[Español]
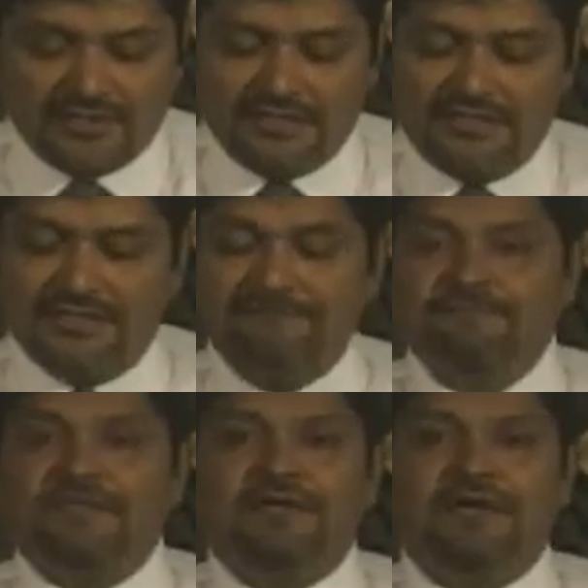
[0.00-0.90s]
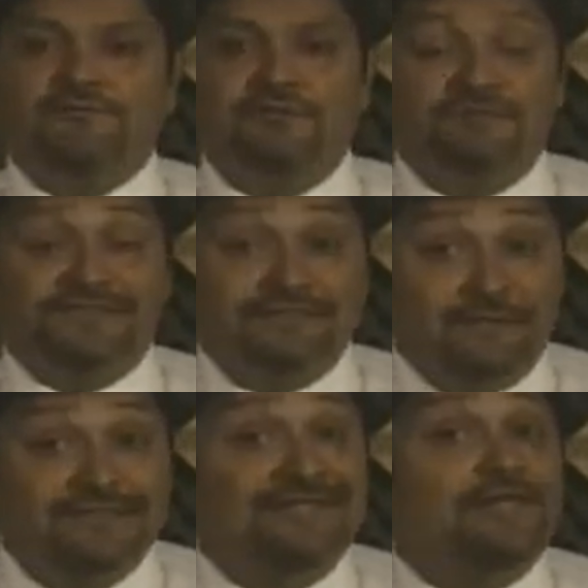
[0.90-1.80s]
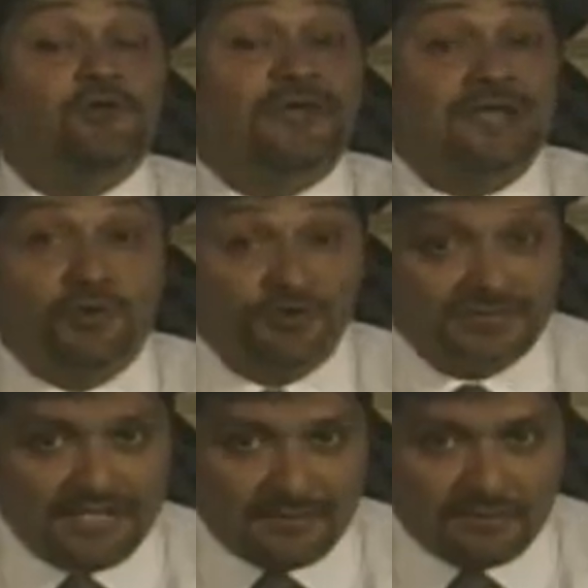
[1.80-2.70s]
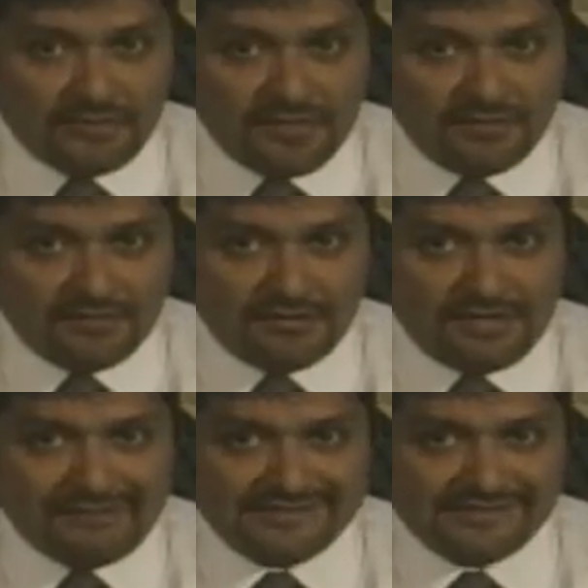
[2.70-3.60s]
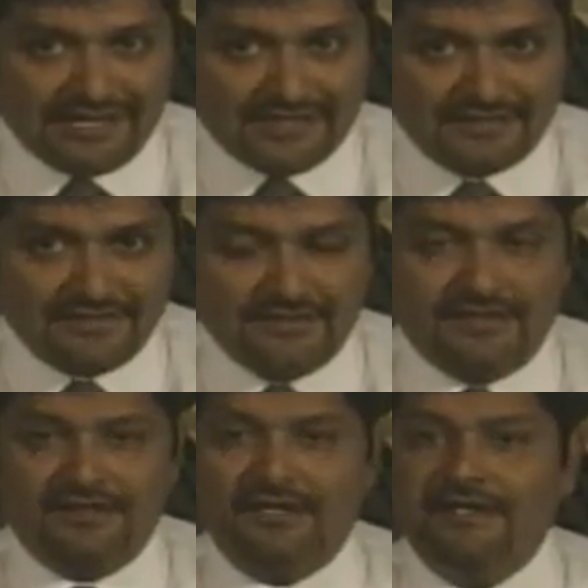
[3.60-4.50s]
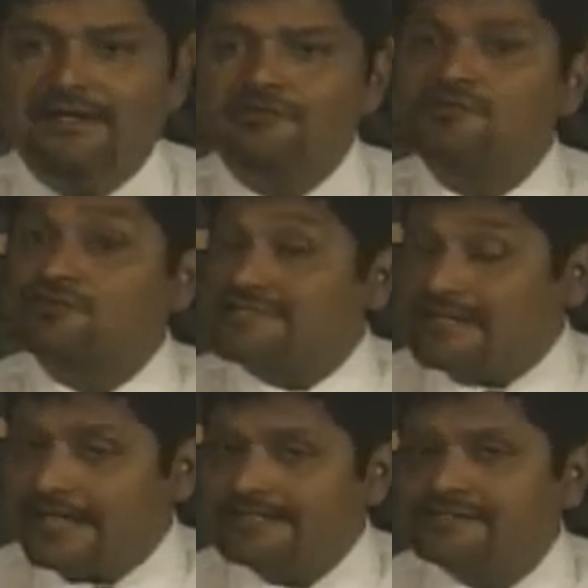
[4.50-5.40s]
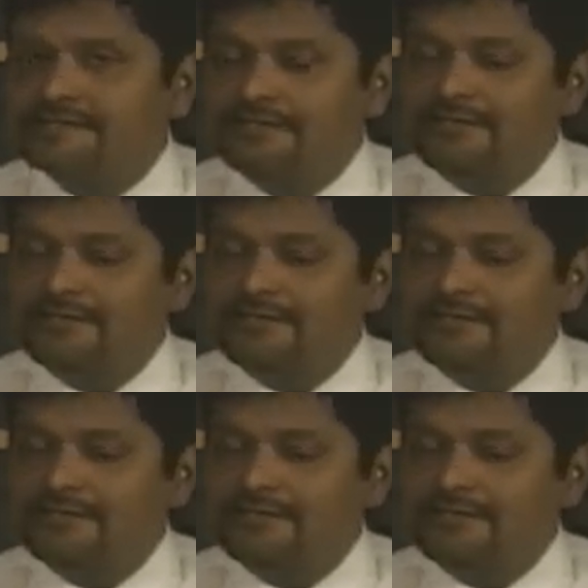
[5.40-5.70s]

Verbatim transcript: Y esto es precisamente en lo que no se ha podido avanzar en sociedades,